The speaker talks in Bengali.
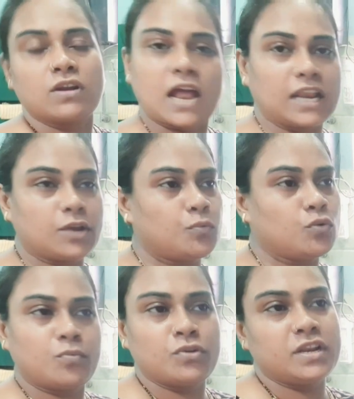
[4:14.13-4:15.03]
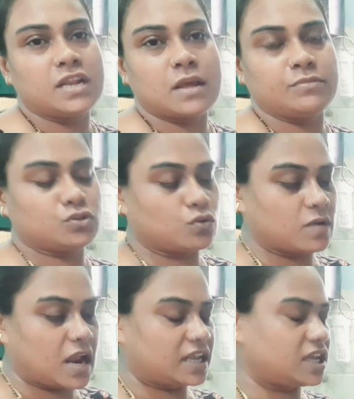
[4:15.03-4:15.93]
কালকে পুরোপুরি নিরামিষ করবো
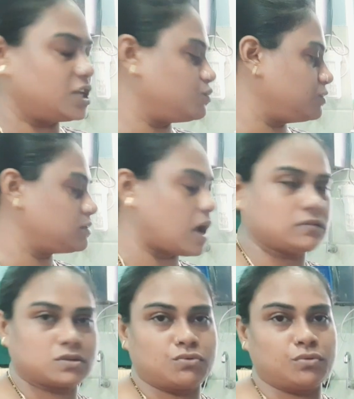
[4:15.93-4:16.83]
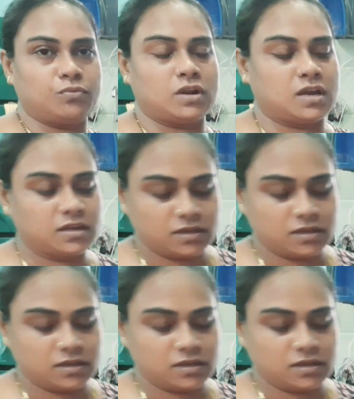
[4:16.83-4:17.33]
কালকে কিছুই মাছ করবো না